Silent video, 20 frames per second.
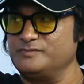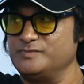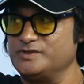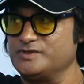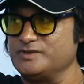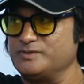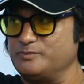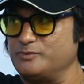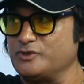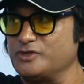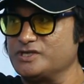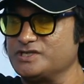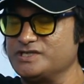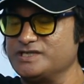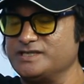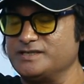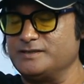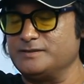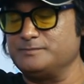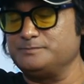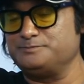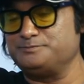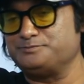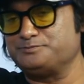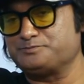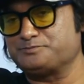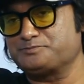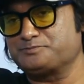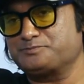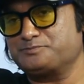মিউজিক পড়া শিখলাম
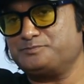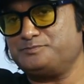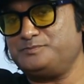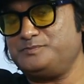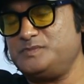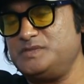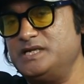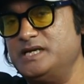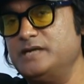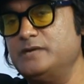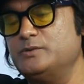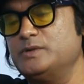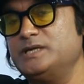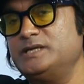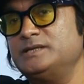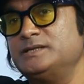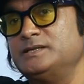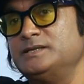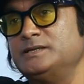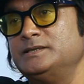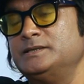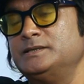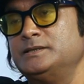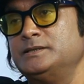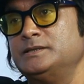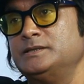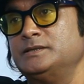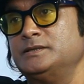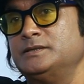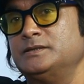এনিওয়ে
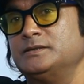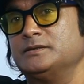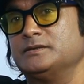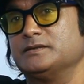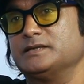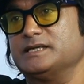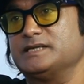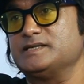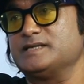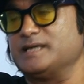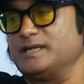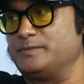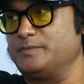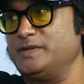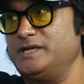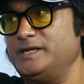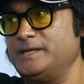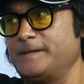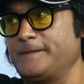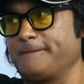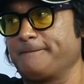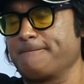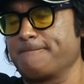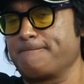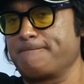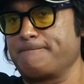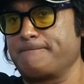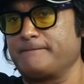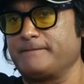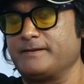দ্যাট ইজ হ্যাপি
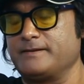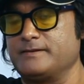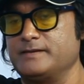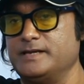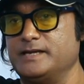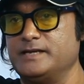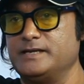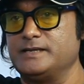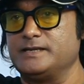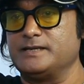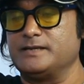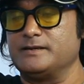দেন